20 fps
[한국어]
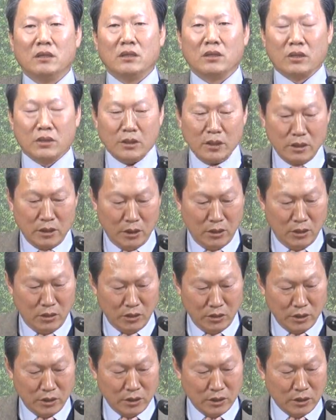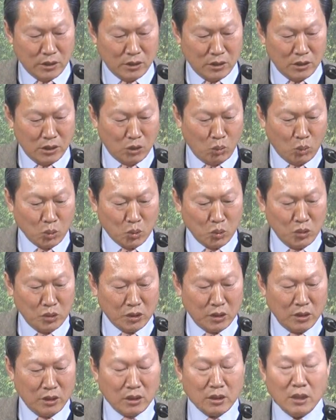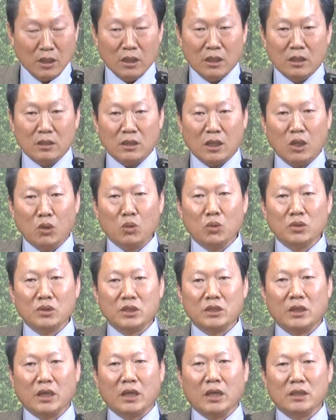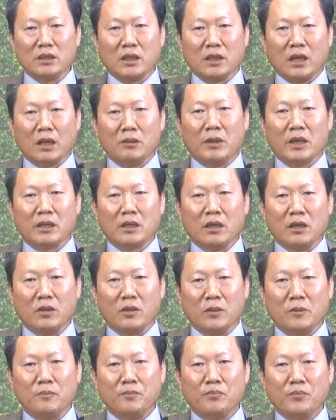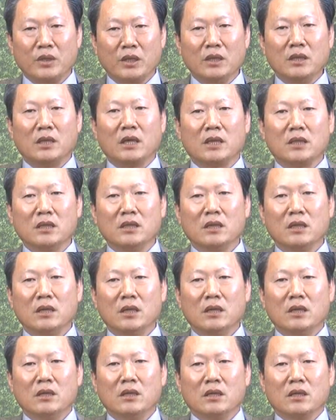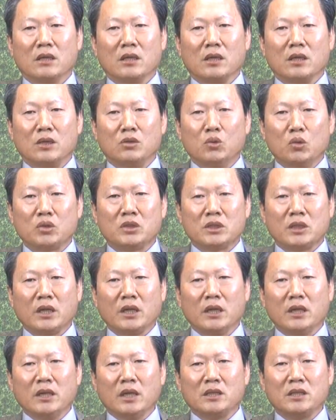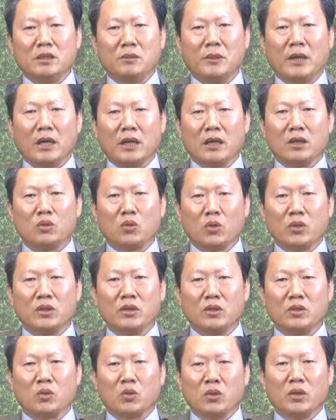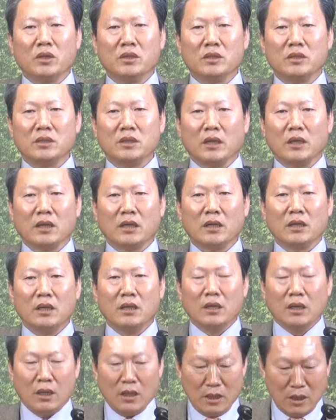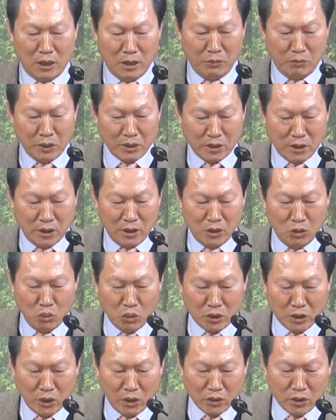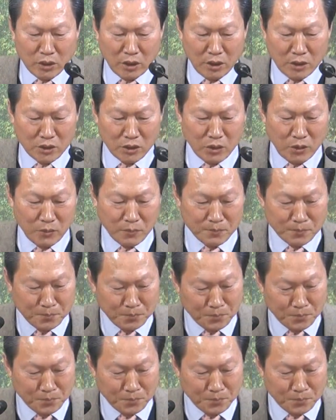그래서 이제 이런 그 이 오순절 새로운 시대가 이제 개막이 된 거예요. 인간이 아, 육체의 지배 아래 놓여, 놓여 있는데 하나님께서 이 육체 어떻게 했어요?